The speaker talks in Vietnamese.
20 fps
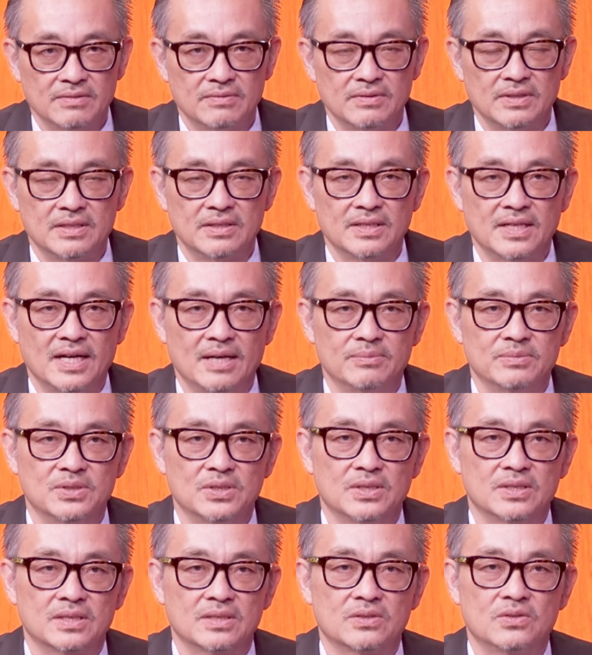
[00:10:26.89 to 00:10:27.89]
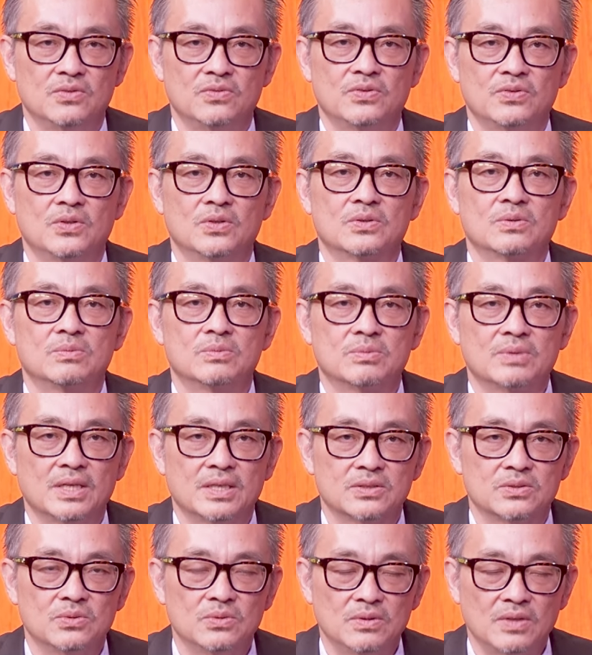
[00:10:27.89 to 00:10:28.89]
và nó làm cho cái khu phố của chúng
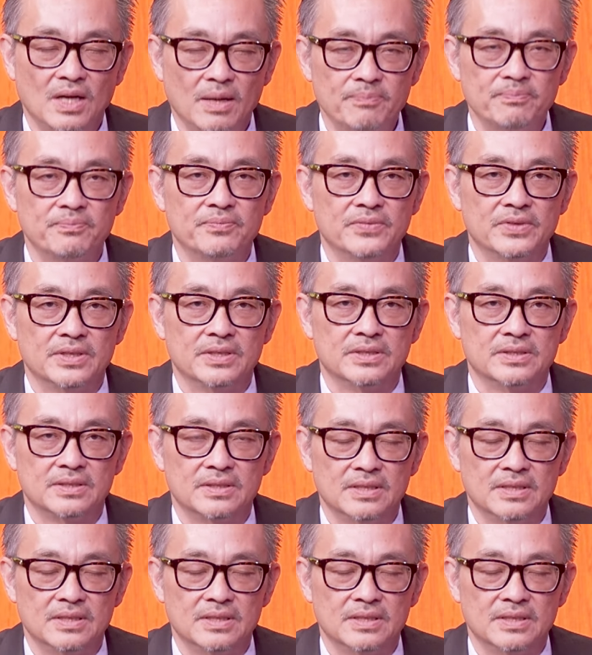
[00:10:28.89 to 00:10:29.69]
ta xuống cấp à,